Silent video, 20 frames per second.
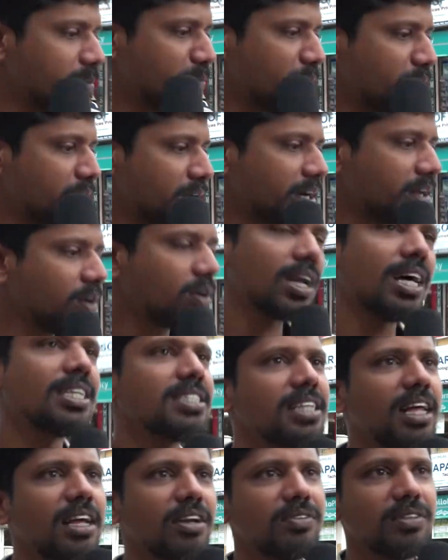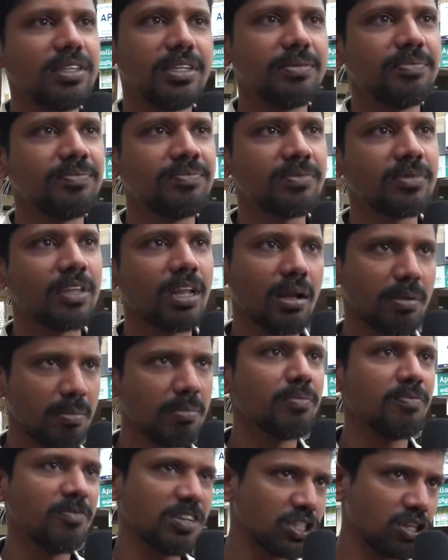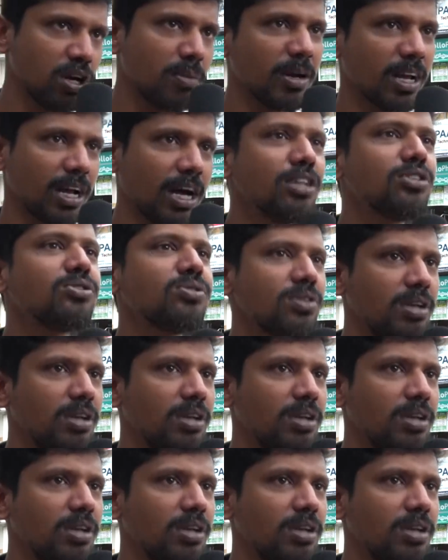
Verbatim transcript: ఇప్పుడు ఇక్కడ ఒక రాజధాని ఉంది ఫస్ట్లో మనం కలిసి